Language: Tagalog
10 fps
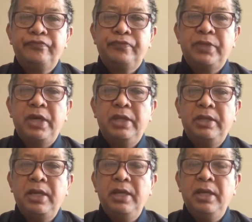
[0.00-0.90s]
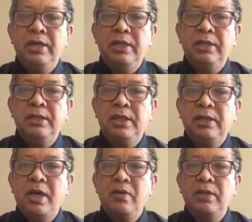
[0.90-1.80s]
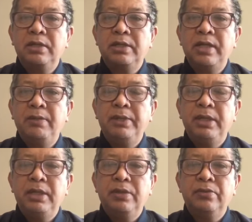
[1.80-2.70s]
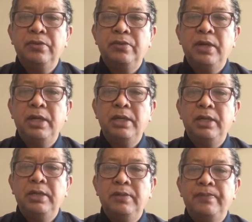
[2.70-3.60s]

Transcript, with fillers: Kahit kailan ang isang tao nagsasabi ng katotohanan